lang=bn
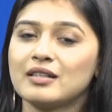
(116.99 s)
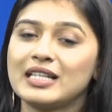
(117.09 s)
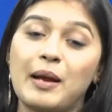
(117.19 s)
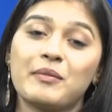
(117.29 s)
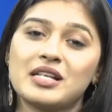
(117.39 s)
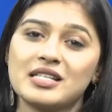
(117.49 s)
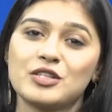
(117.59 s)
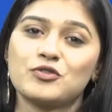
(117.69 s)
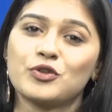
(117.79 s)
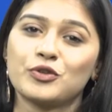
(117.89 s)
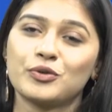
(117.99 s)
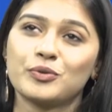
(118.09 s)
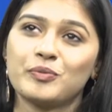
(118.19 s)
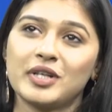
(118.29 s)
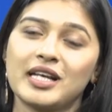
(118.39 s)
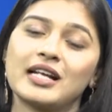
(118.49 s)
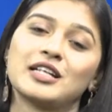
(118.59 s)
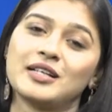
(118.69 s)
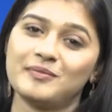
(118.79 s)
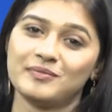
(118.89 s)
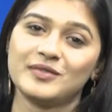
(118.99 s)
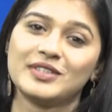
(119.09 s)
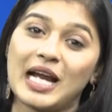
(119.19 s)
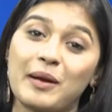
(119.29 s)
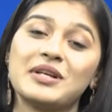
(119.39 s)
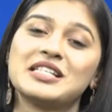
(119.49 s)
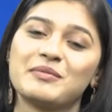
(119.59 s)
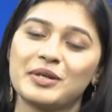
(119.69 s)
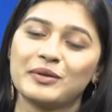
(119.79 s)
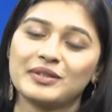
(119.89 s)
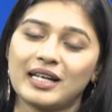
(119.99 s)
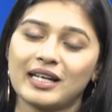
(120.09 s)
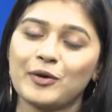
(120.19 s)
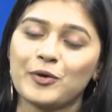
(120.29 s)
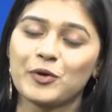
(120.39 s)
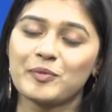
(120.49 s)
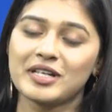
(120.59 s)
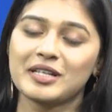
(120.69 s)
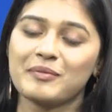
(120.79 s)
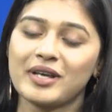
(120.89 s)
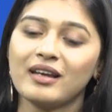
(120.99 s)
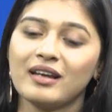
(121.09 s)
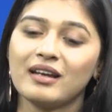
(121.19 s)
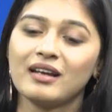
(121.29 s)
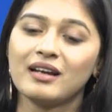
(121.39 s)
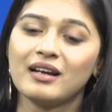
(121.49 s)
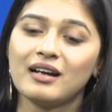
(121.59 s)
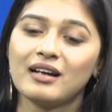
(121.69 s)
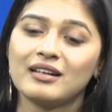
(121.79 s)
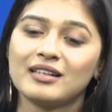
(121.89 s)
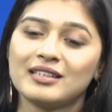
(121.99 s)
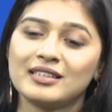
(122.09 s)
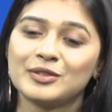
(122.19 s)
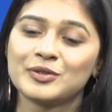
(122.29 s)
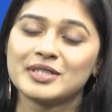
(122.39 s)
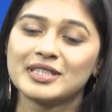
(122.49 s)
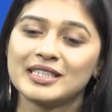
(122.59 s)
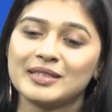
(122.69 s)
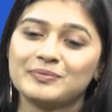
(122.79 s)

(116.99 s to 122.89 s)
গ্রামে যে ছোট মানে একটা গ্রামে যে মেয়েগুলো থাকে ওরকমই একটা মেয়ে আর হচ্ছে